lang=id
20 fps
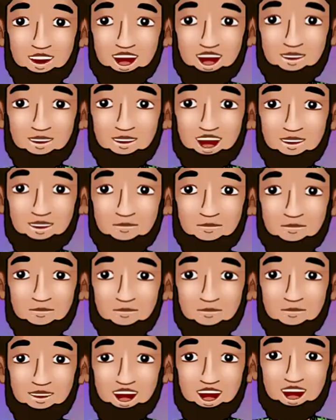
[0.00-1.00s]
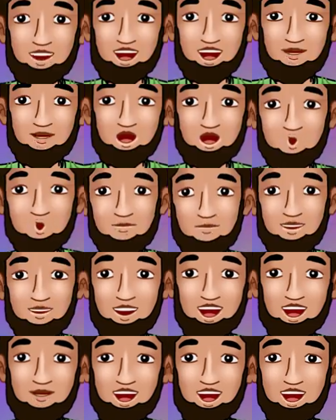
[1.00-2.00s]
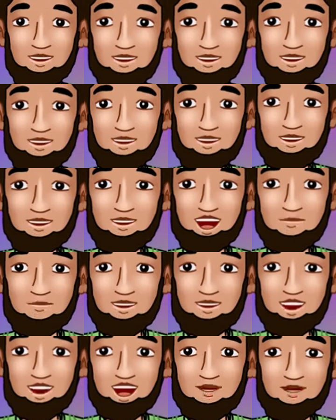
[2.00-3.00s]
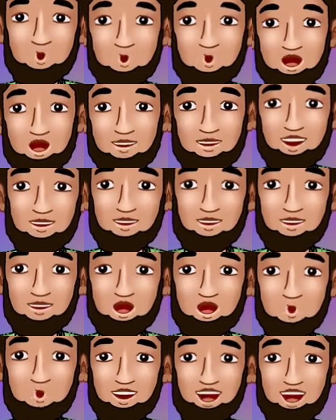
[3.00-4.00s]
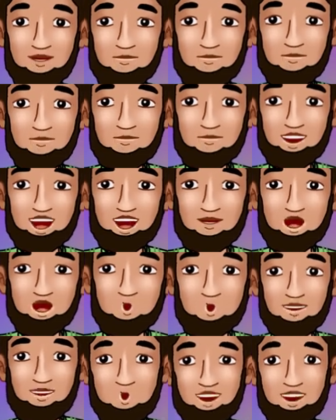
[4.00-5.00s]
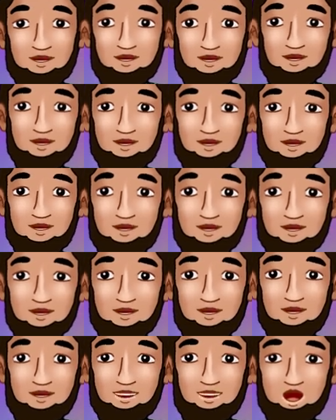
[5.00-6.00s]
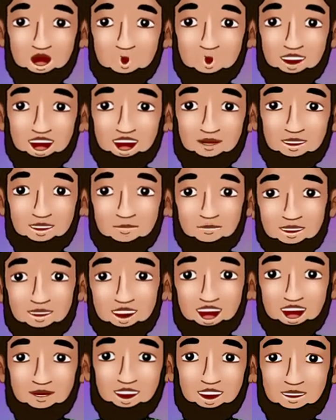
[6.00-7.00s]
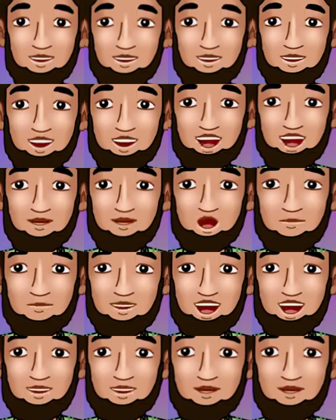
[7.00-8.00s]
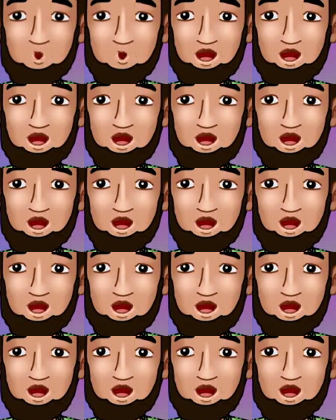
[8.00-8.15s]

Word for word: Wasallam, dan beliau menerimanya. Hadis riwayat Bukhari, Muslim, dan Turmudi. Kemudian dalam hadis lain dari Muhammad bin